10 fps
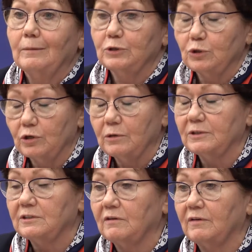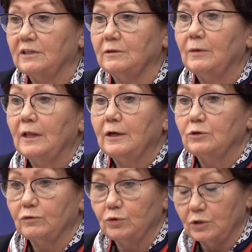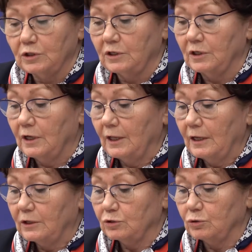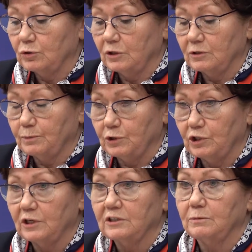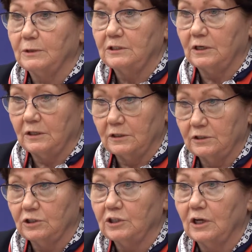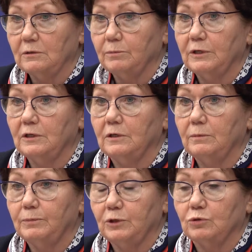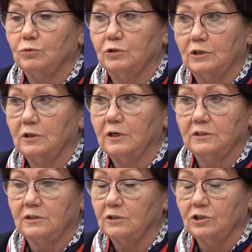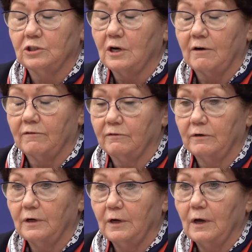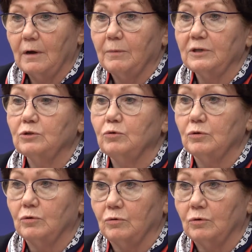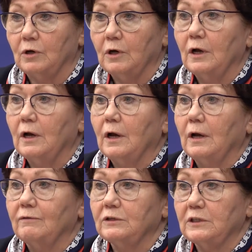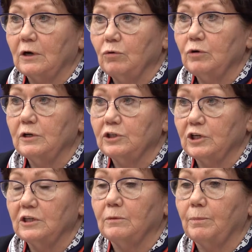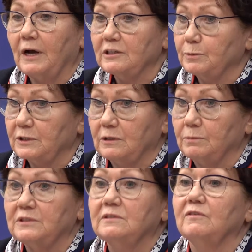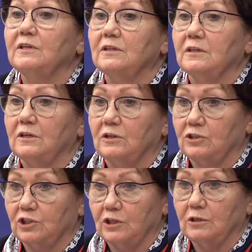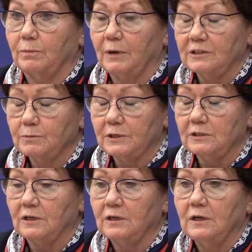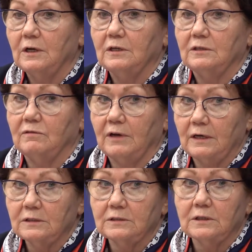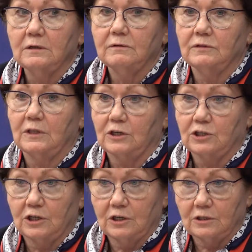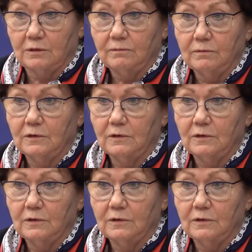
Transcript: по другим основаниям, но все-таки суд ЕСПЧ рассмотрел эти жалобы и присудил России штраф, поскольку вот такое лишение паспорта, безвинное лишение паспорта, является вторжением